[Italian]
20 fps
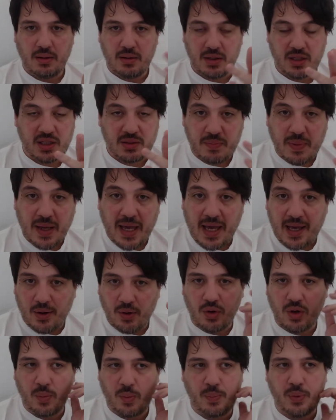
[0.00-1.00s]

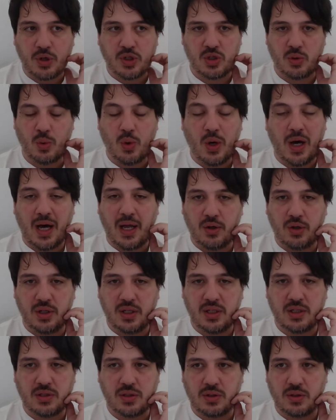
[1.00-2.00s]
spero il prossimo anno,
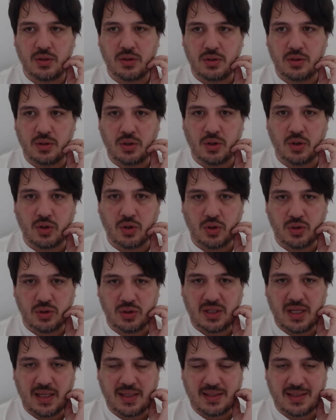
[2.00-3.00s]
adesso non, non ho
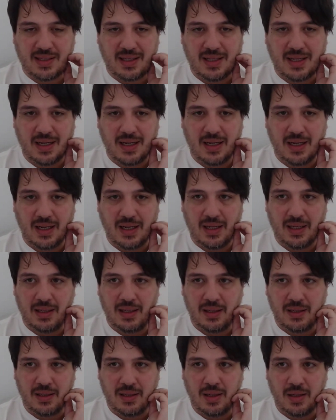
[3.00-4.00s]
contezza
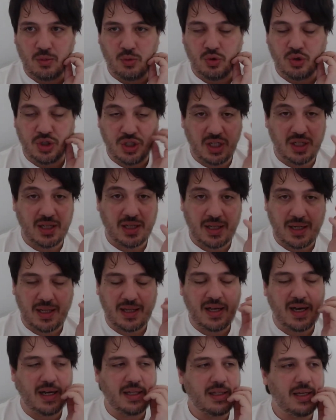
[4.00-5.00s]
delle, dell'uscita, della
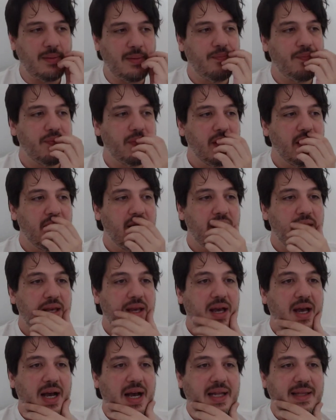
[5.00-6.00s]
data,
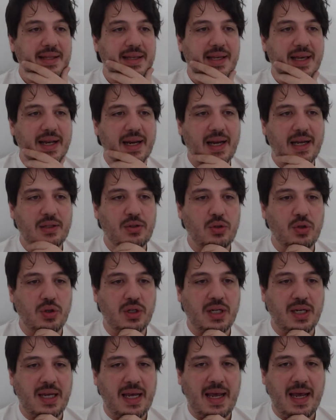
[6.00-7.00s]
ha
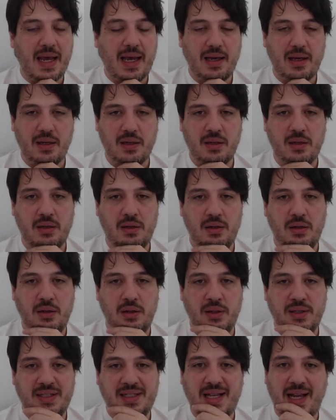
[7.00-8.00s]
dichiarato che
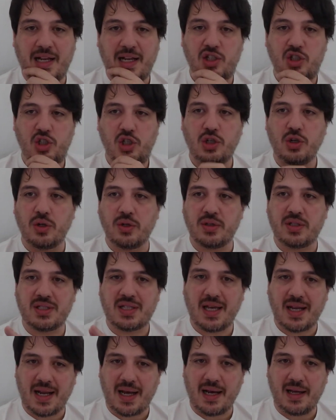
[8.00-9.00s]
eh, Sanji non
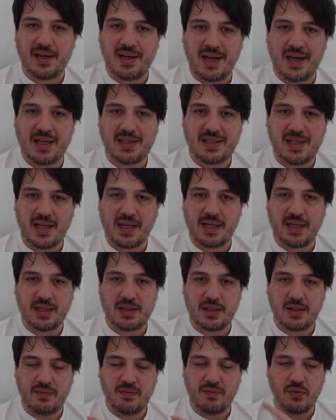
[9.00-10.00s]
sarà nella
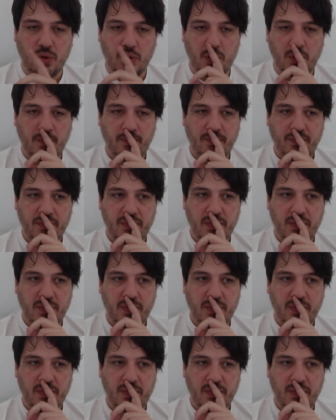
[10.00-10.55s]
serie TV